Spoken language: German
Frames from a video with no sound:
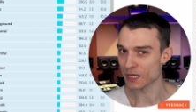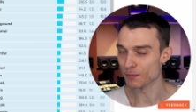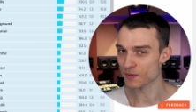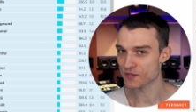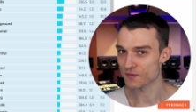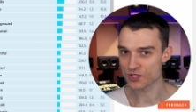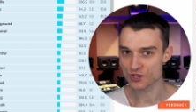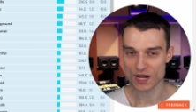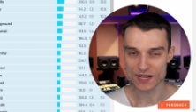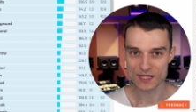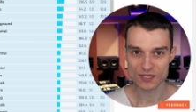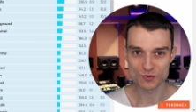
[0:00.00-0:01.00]
gibt es
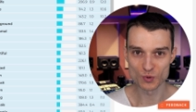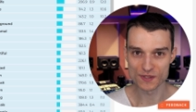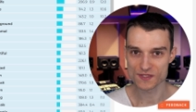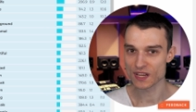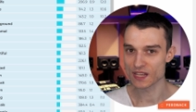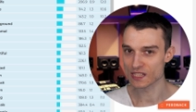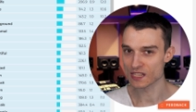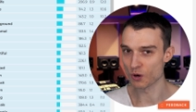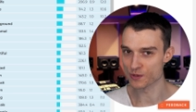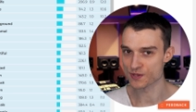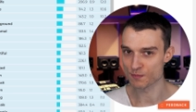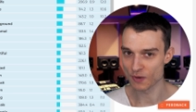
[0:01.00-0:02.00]
wahrscheinlich nur
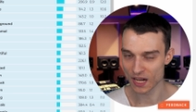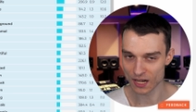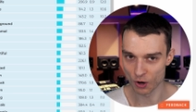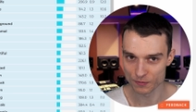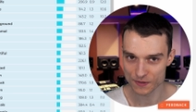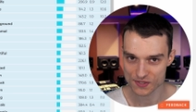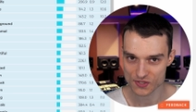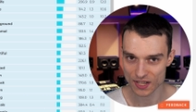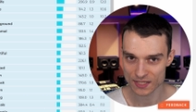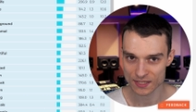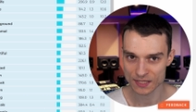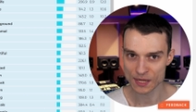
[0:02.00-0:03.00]
10.000 Mal auf der
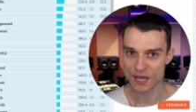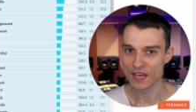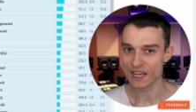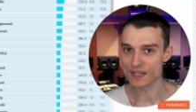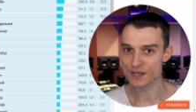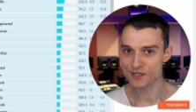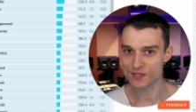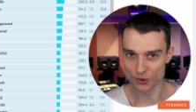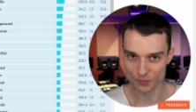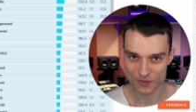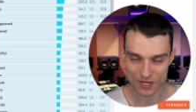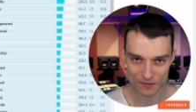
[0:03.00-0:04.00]
Seite, ist
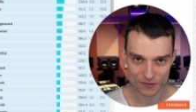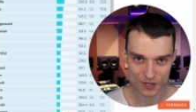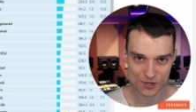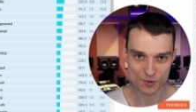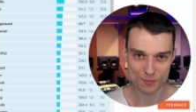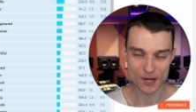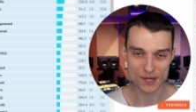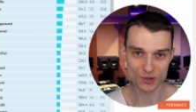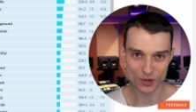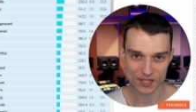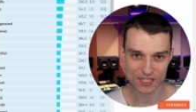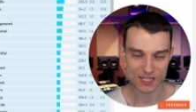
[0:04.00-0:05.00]
auf jeden Fall schon mal
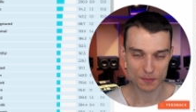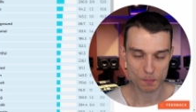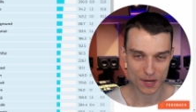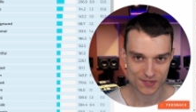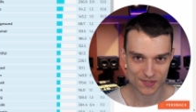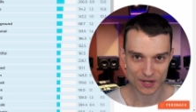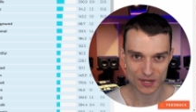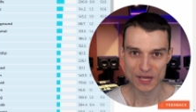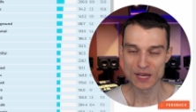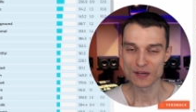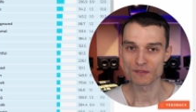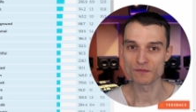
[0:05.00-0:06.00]
deutlich besser,
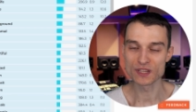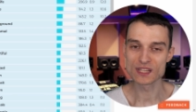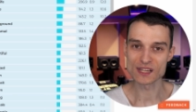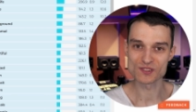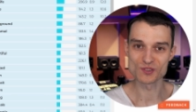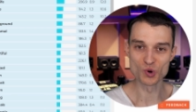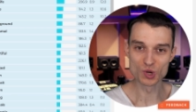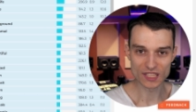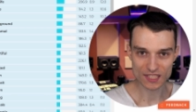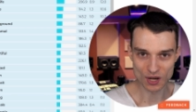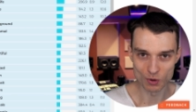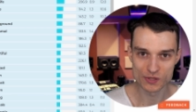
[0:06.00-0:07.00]
wie das
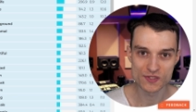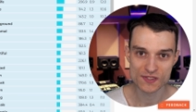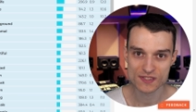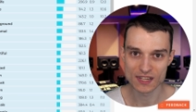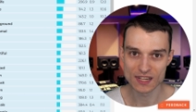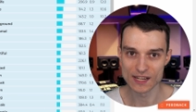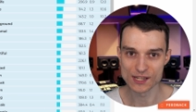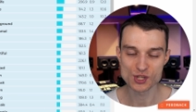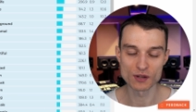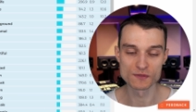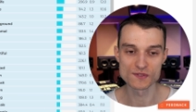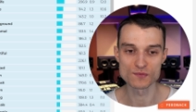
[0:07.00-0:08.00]
hunderttausendste
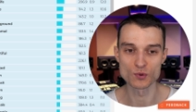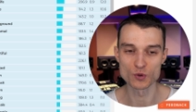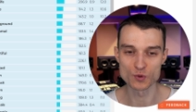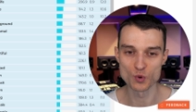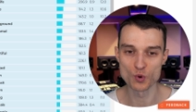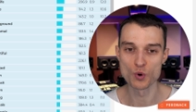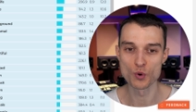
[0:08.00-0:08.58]
Landschaftsfoto